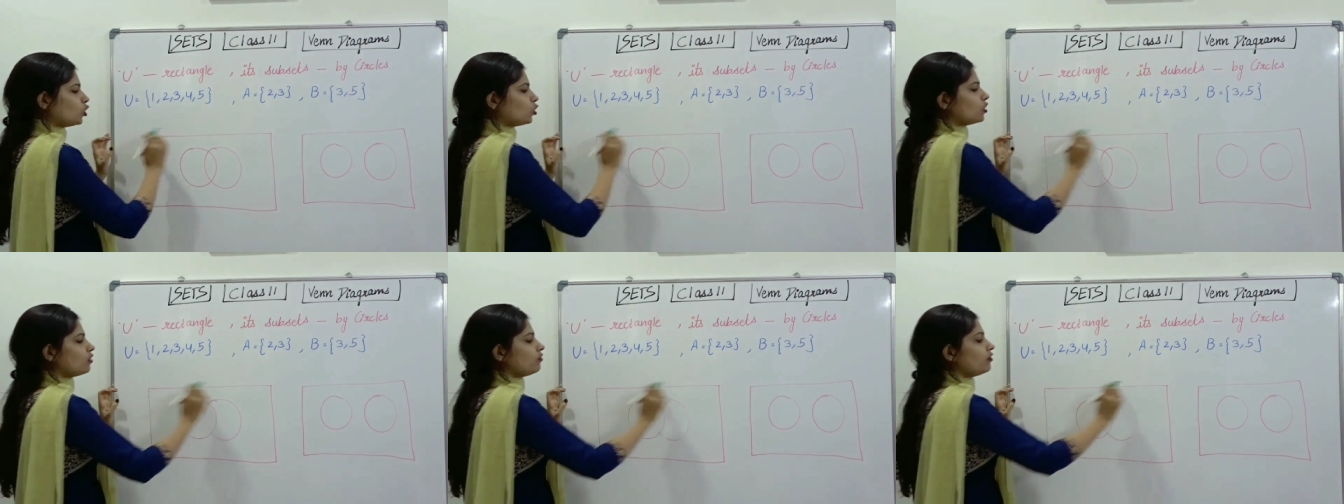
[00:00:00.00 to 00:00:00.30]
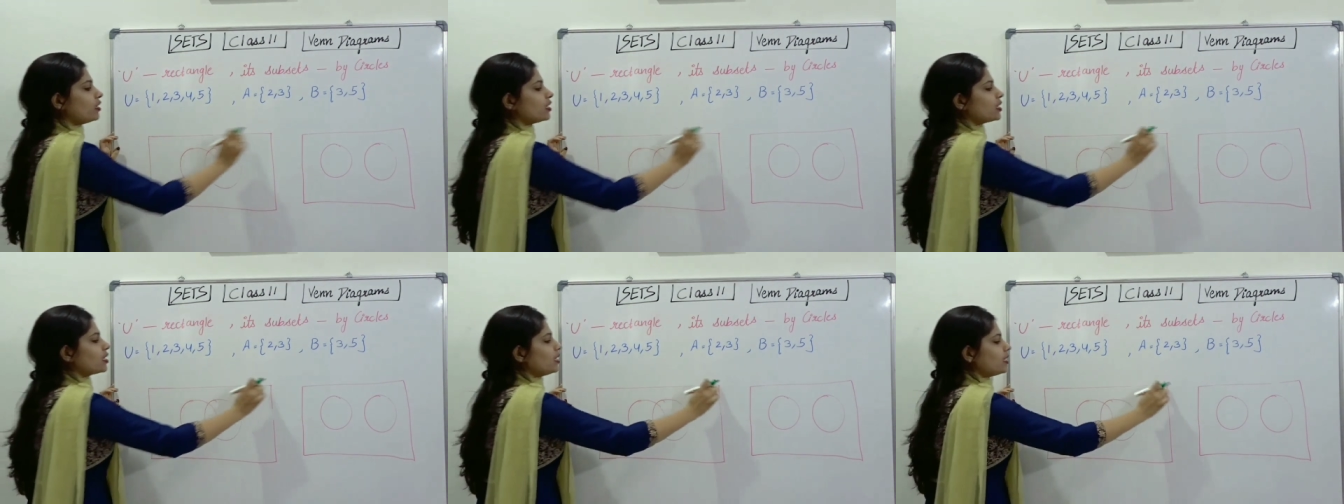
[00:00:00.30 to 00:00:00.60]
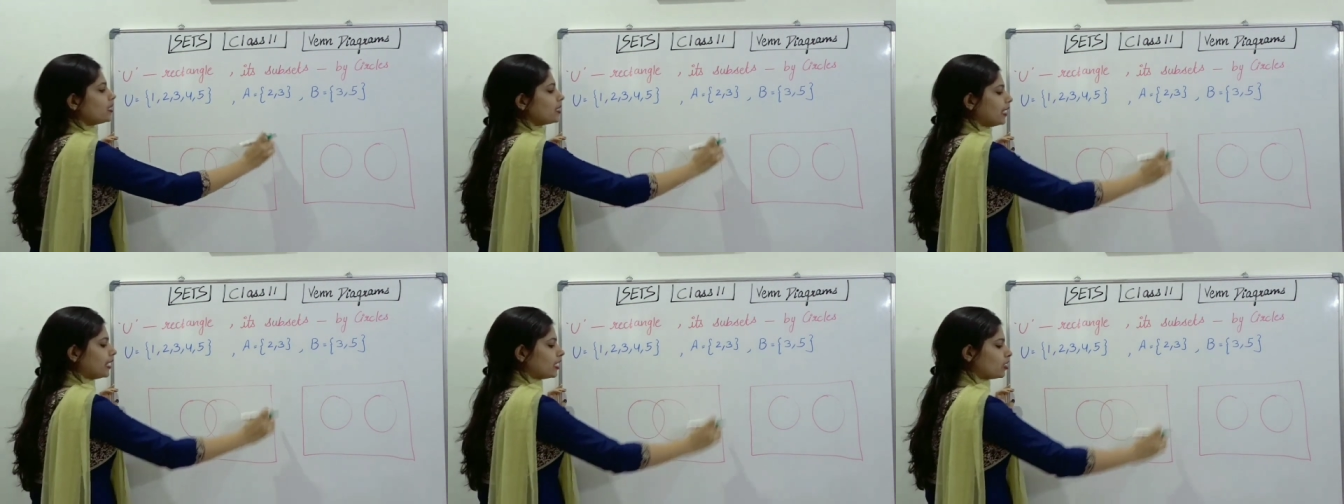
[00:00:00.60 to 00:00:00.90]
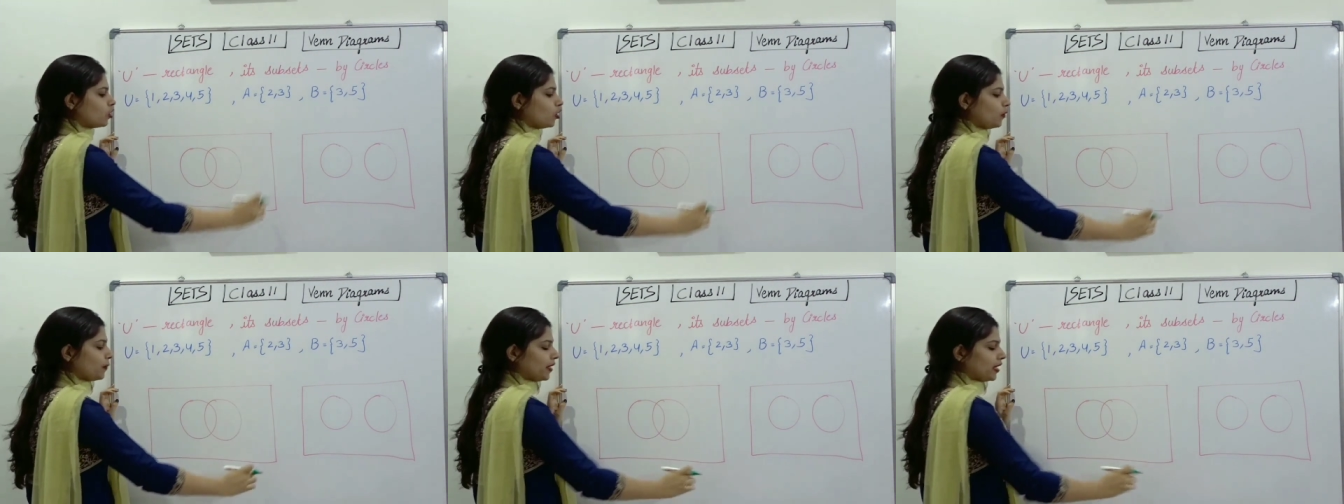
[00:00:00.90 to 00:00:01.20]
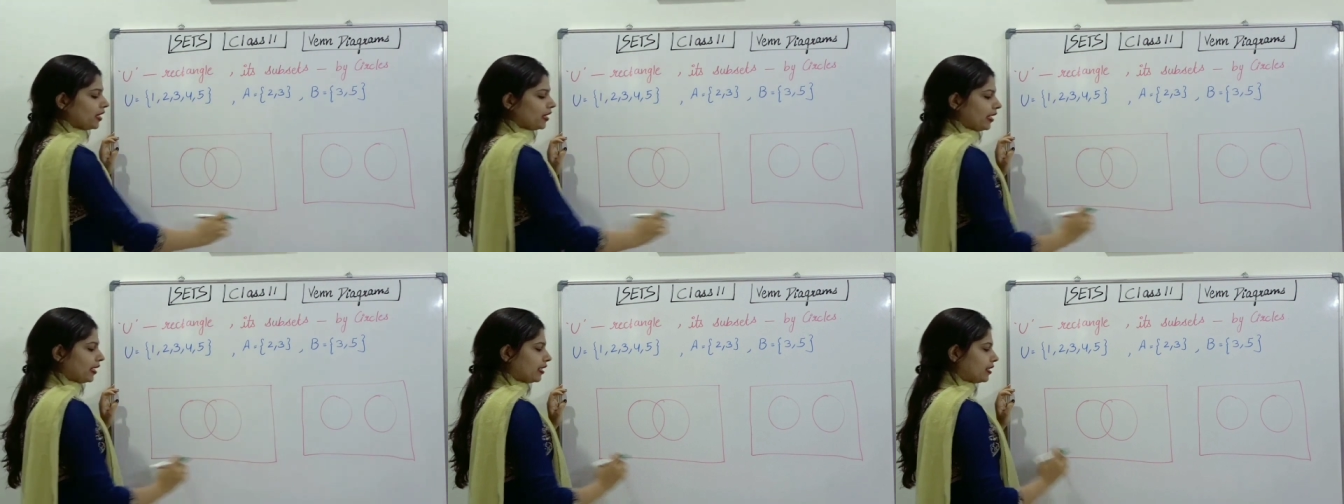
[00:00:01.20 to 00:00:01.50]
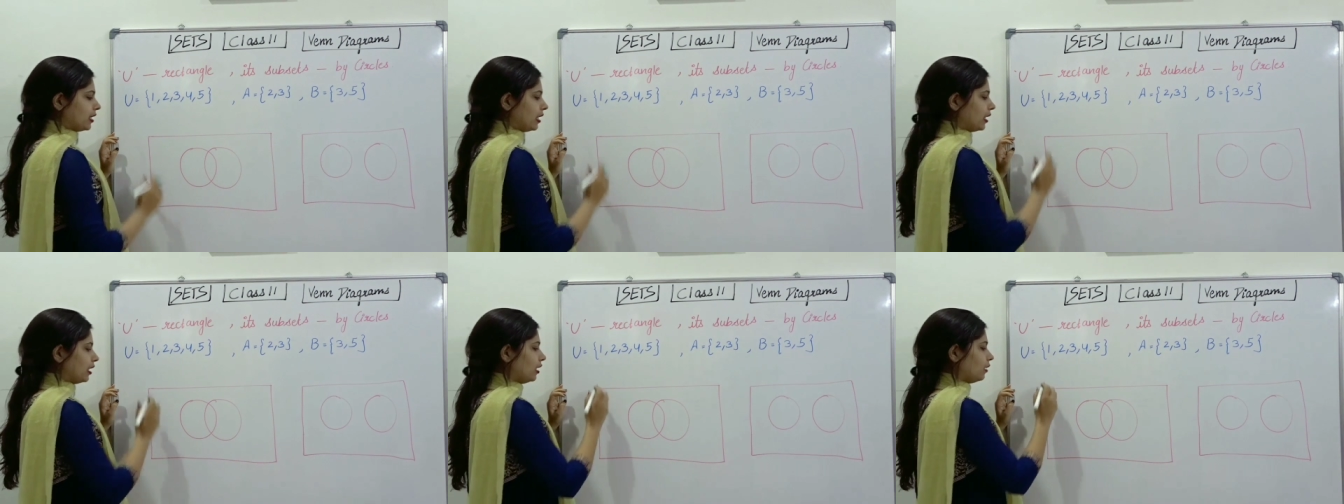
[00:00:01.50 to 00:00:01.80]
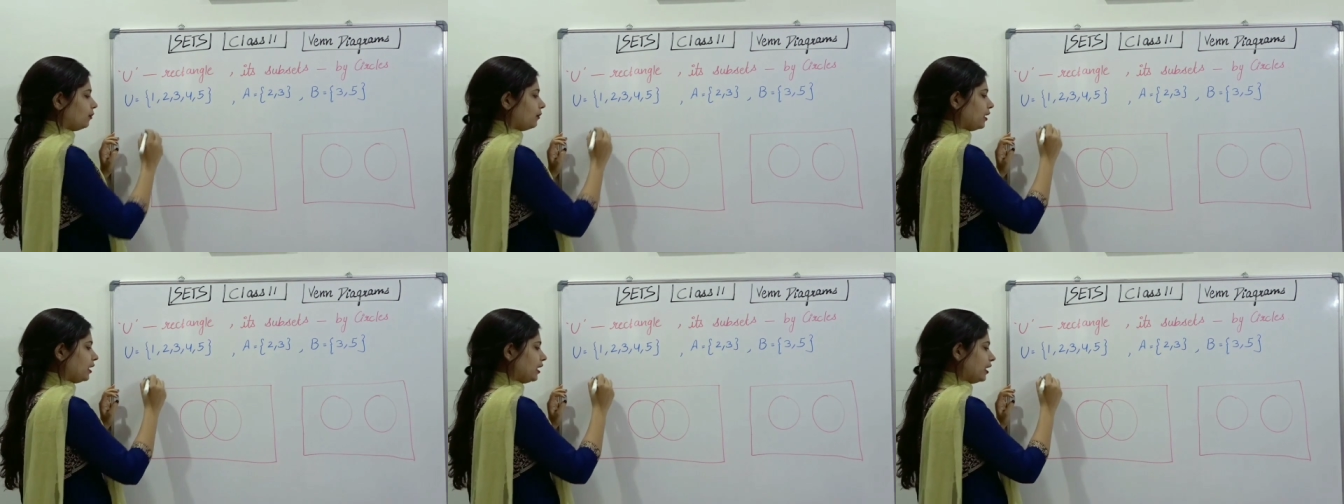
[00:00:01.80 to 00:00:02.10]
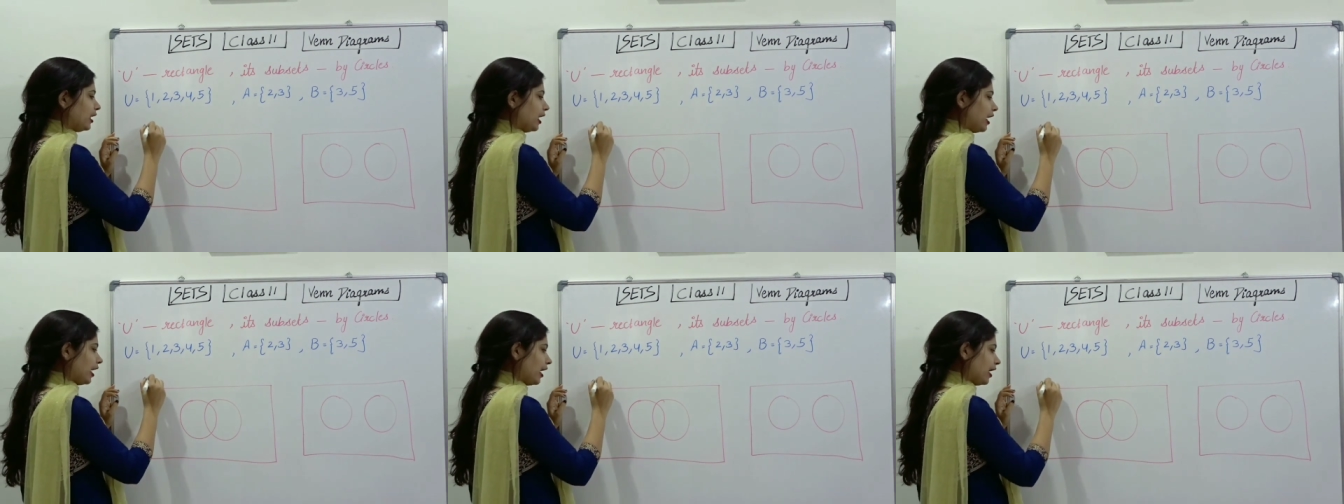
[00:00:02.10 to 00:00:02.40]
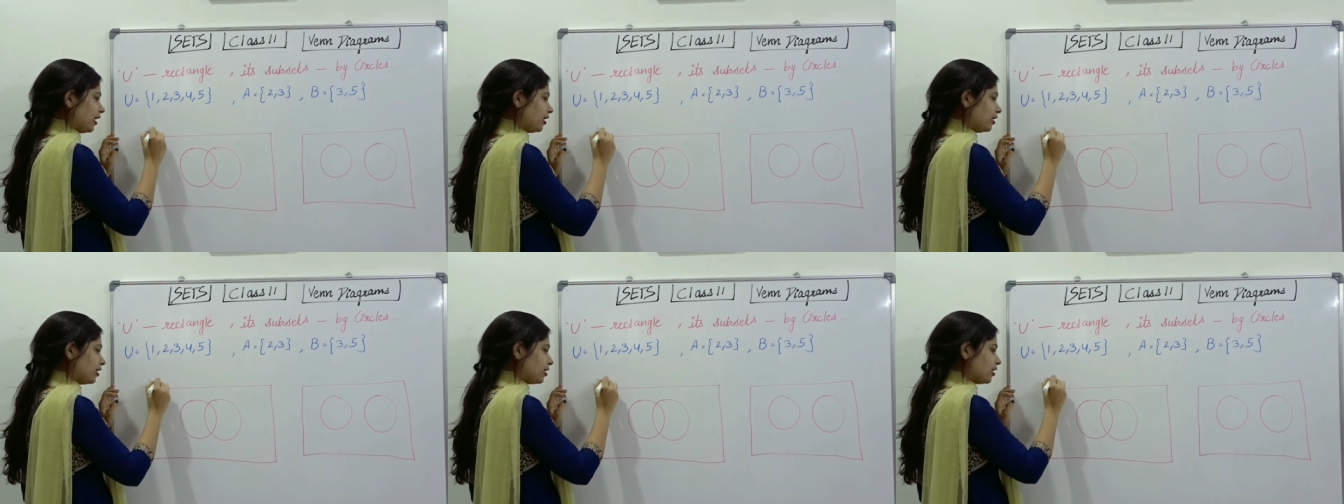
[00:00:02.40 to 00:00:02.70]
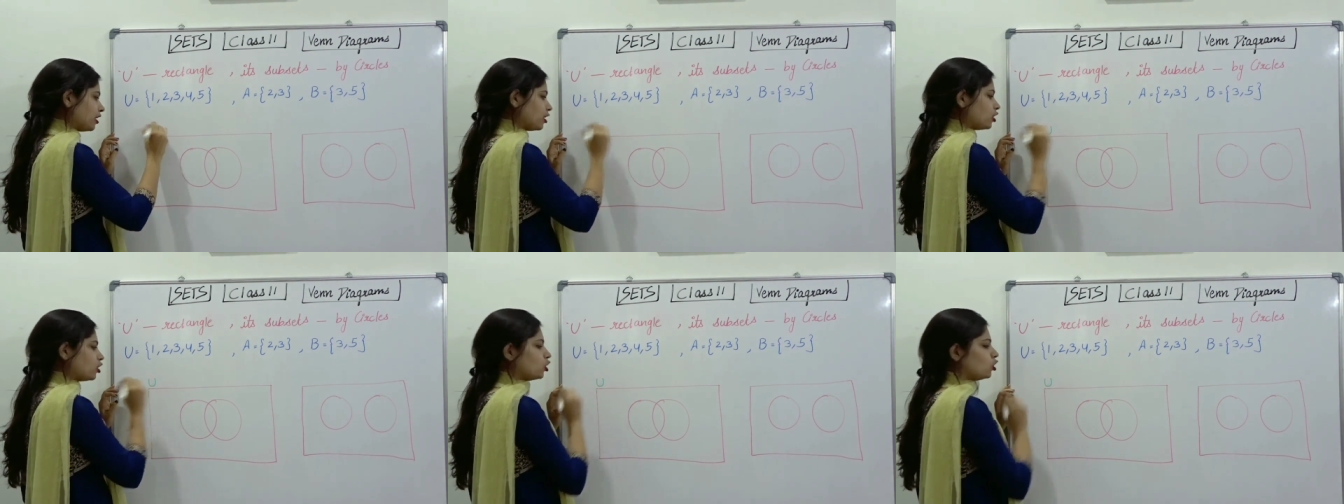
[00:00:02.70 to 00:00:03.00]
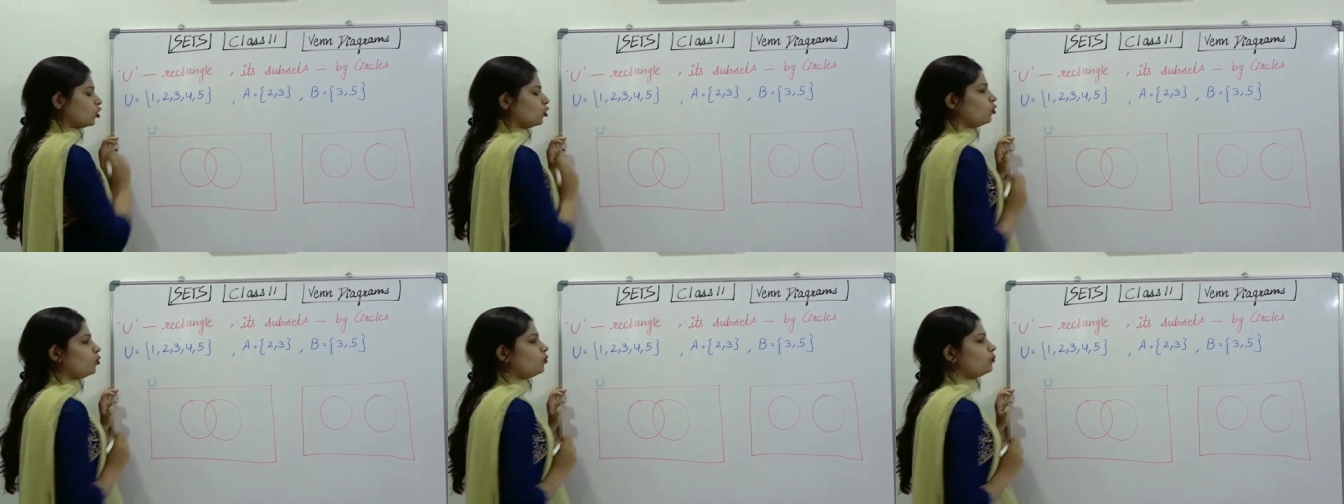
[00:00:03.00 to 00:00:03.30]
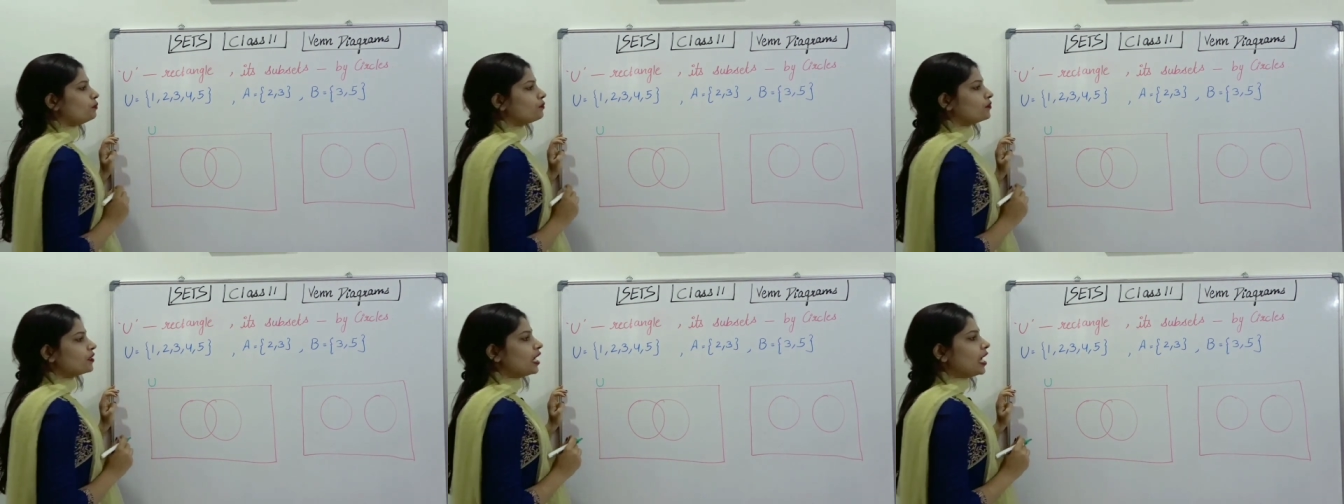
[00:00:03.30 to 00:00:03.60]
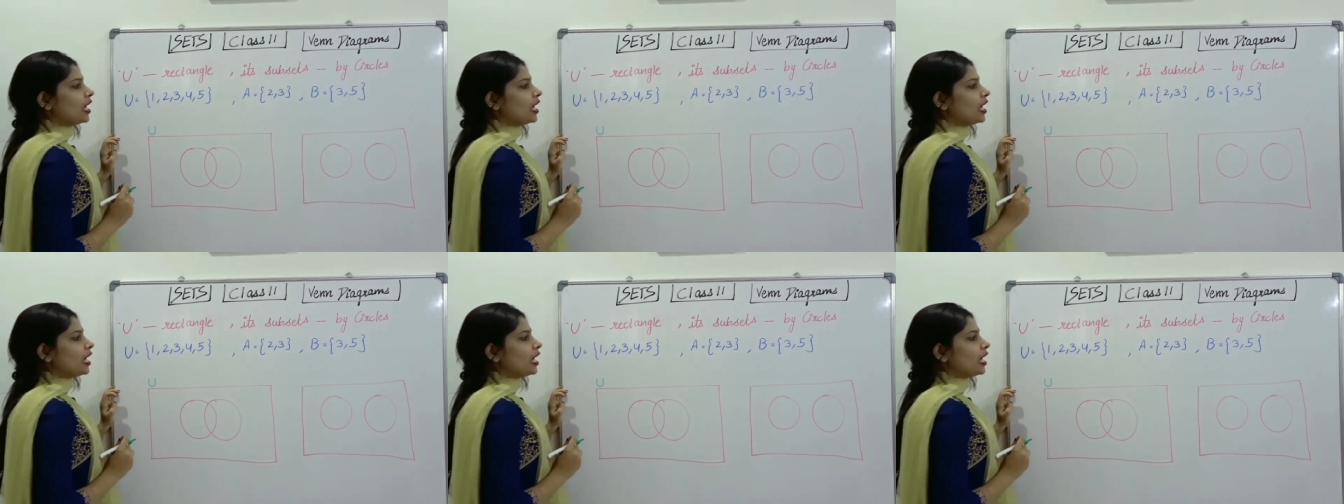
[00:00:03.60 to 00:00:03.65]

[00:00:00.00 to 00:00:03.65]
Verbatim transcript: यूनिवर्सल सेट को मैंने रेक्टेंगल में लिया है दिस इज यू